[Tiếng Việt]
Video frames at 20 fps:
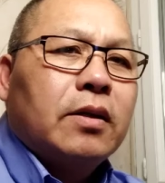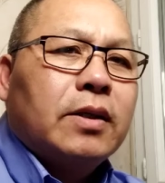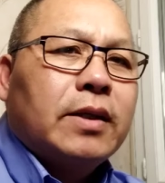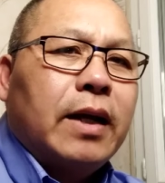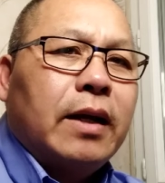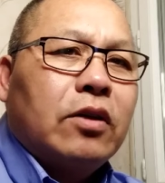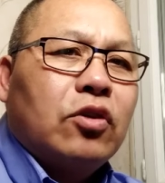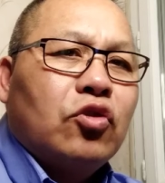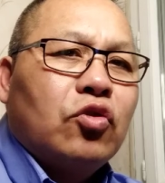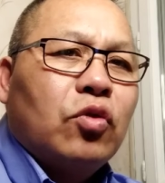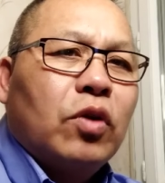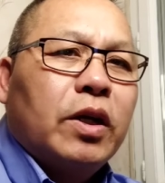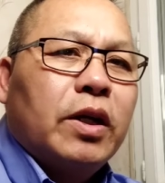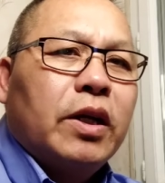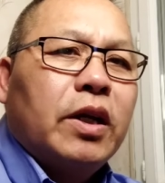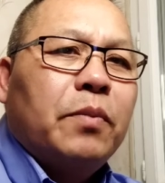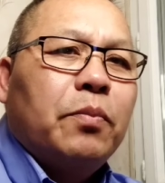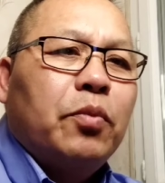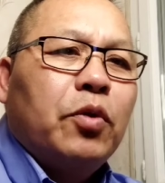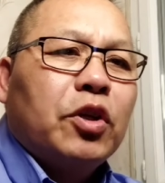là chạy xuống đi
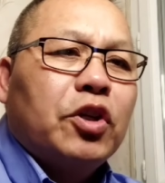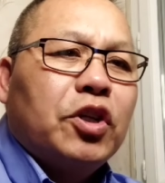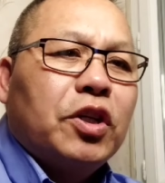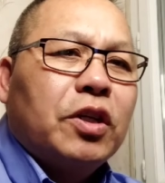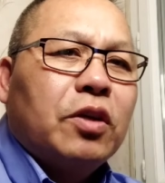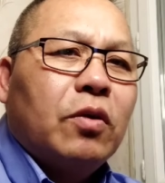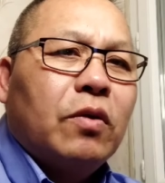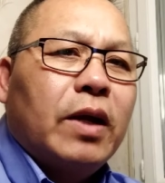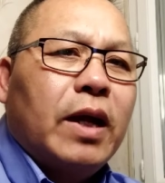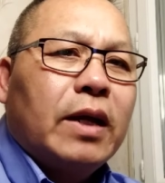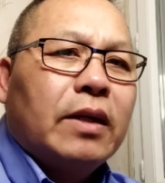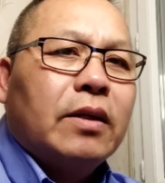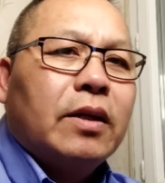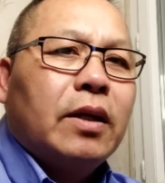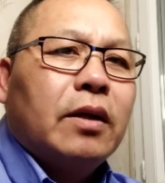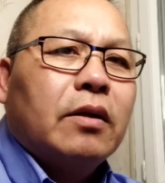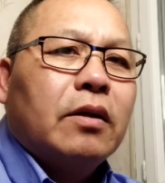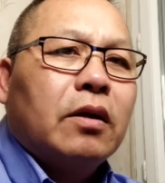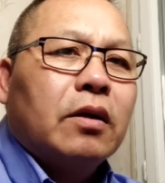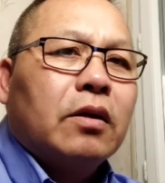ít chỉ cho lát chị
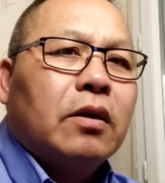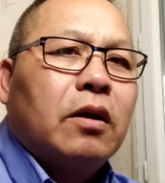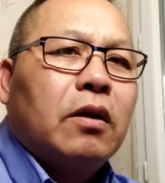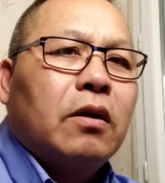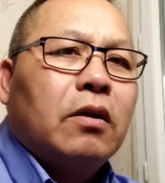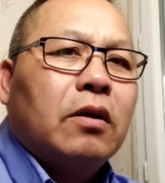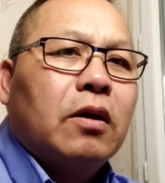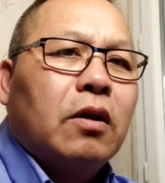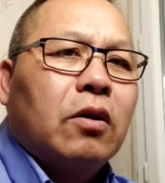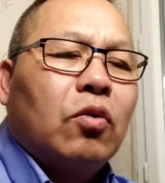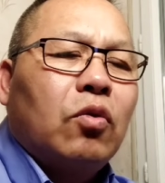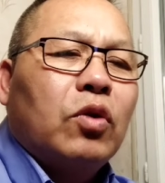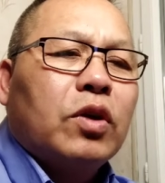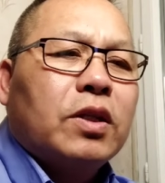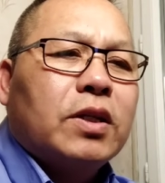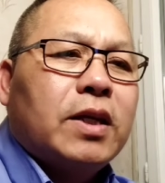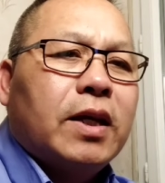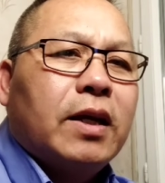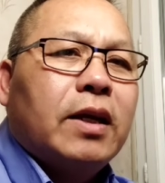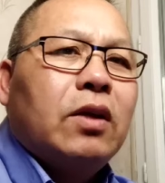lấy nó cho nó
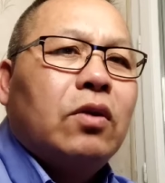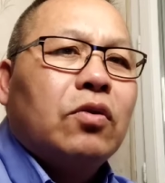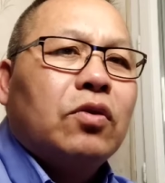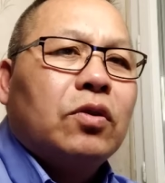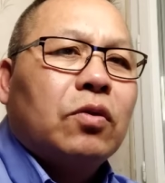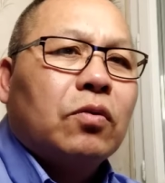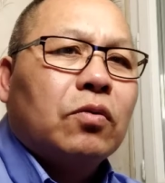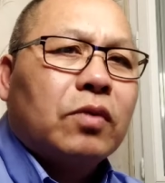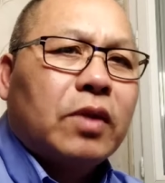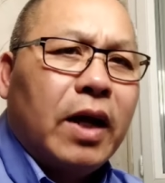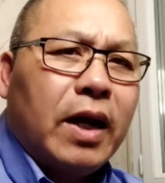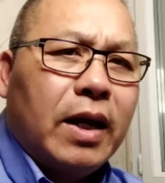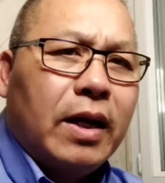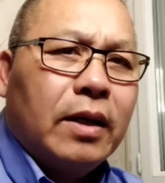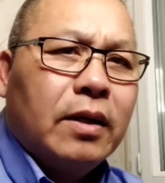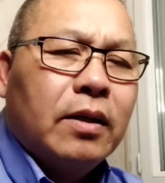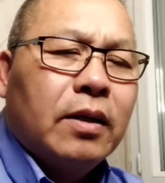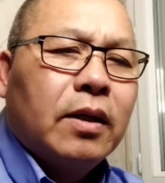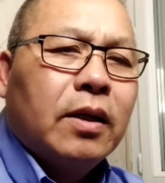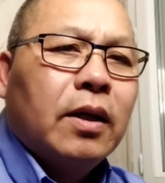quần xe ít lúc xuống ta
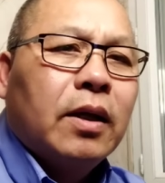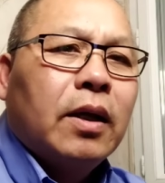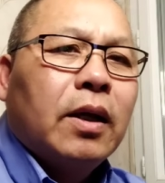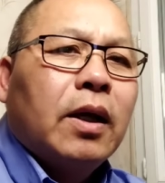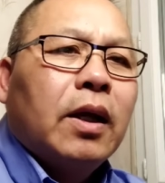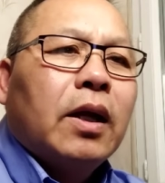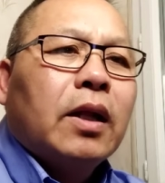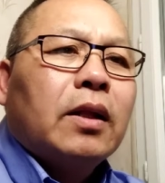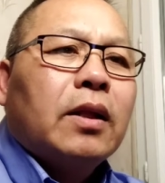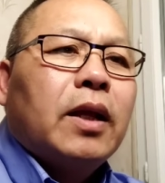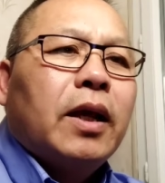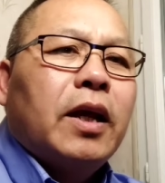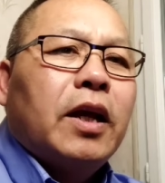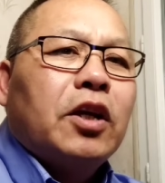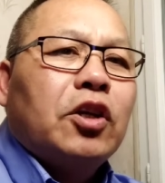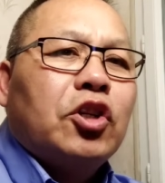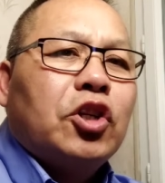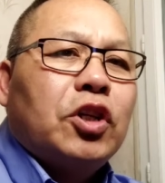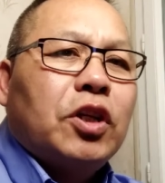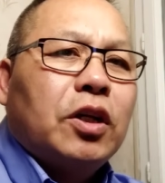
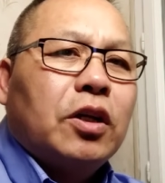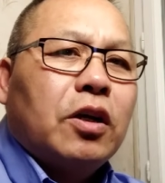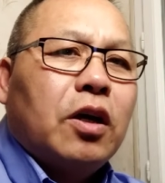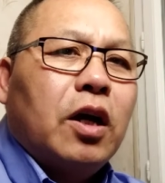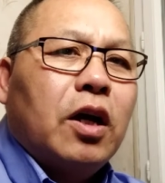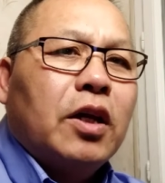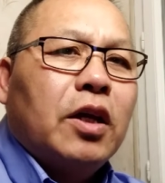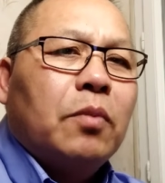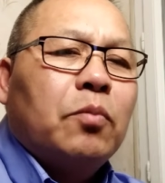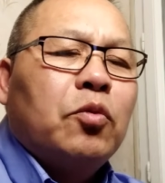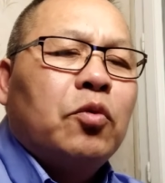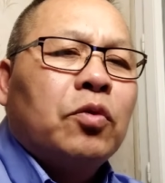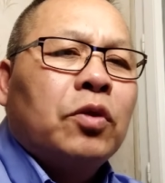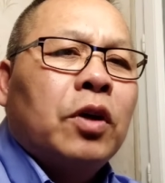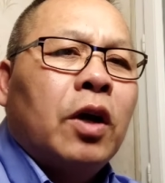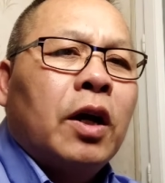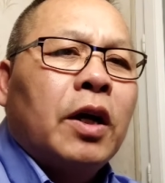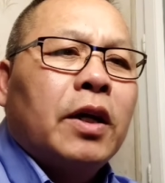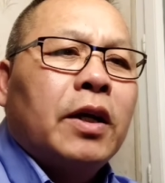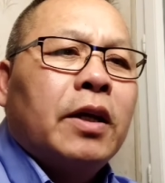tê có giờ mù
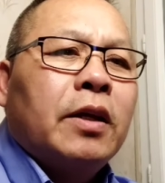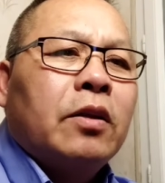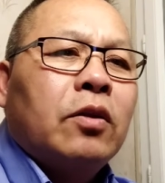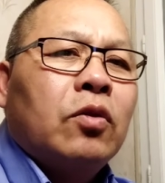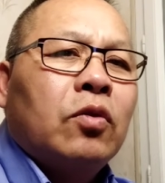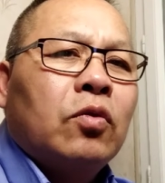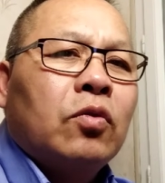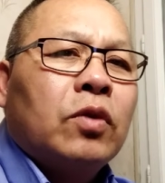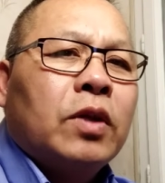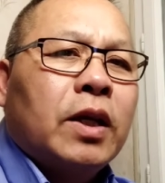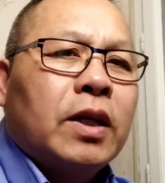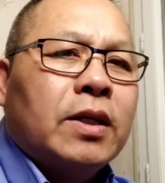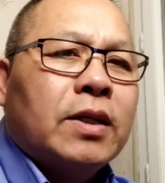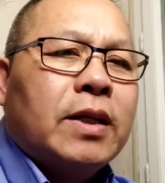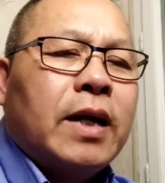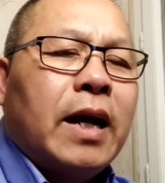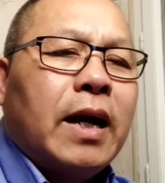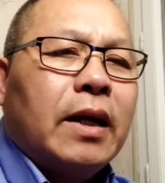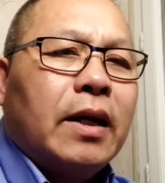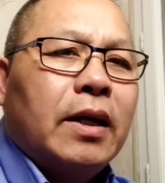nhỏ ít nu chị
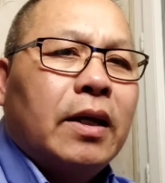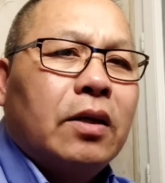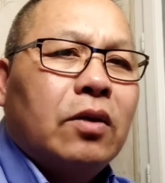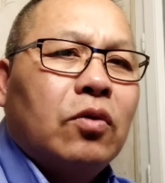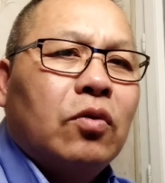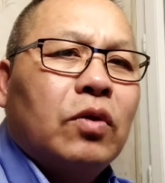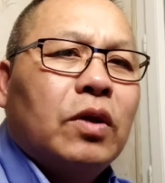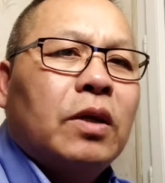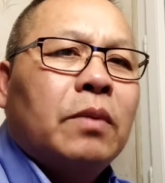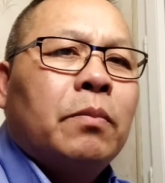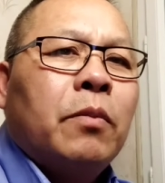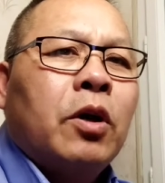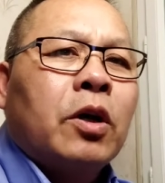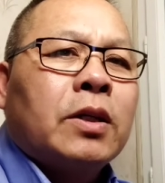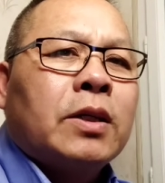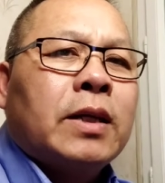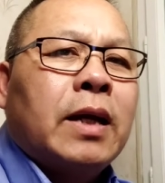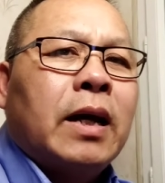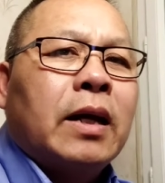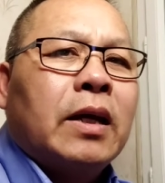xài ít nu ít mò
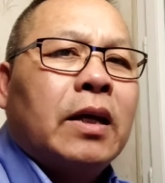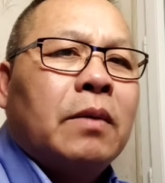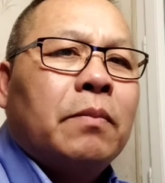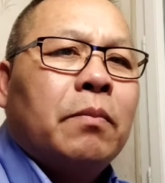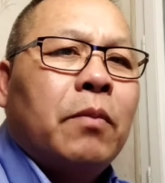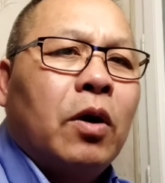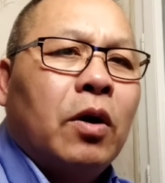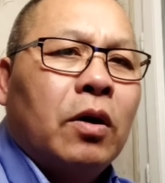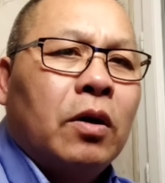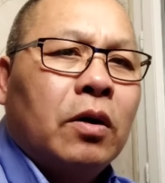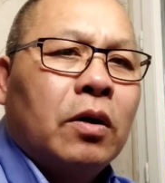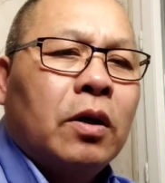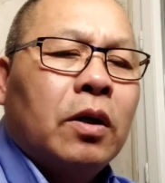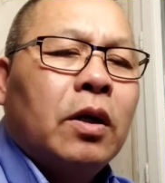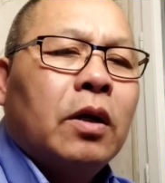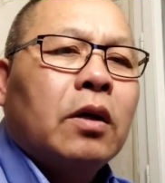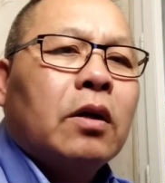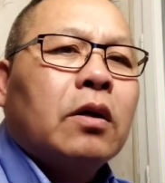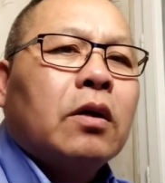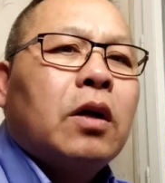xài ít mò
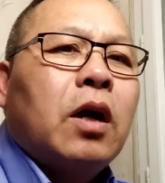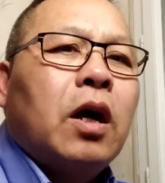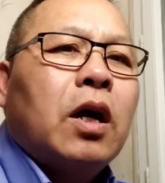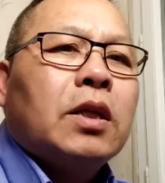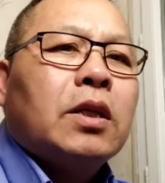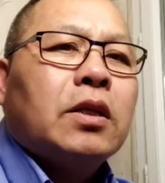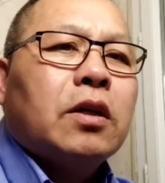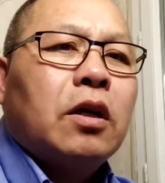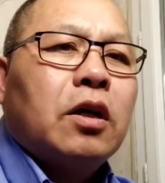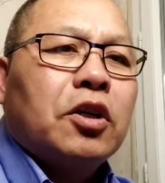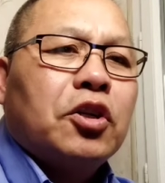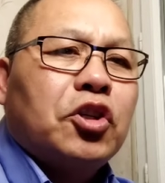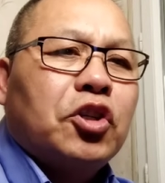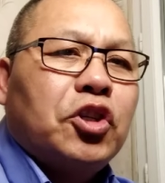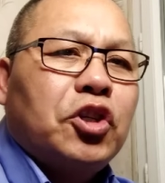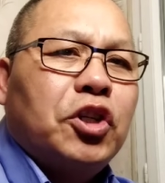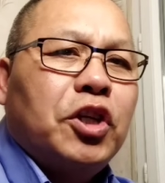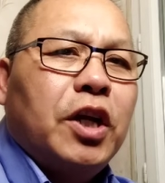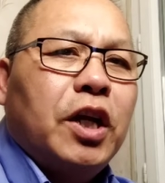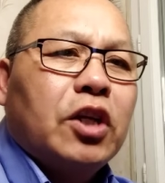có cho
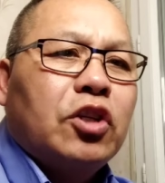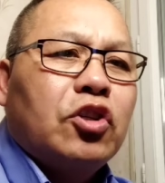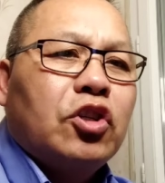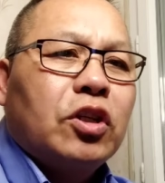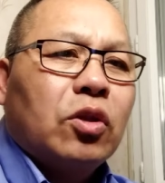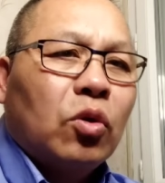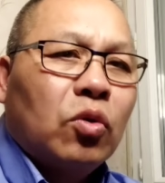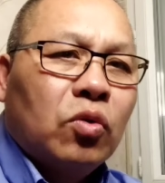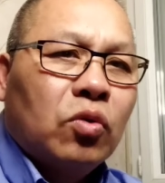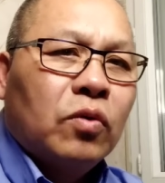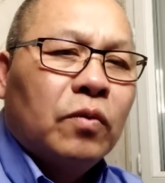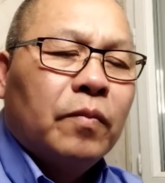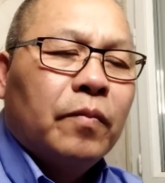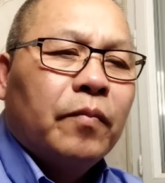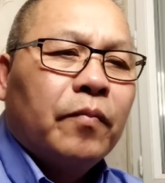xe chỉ tu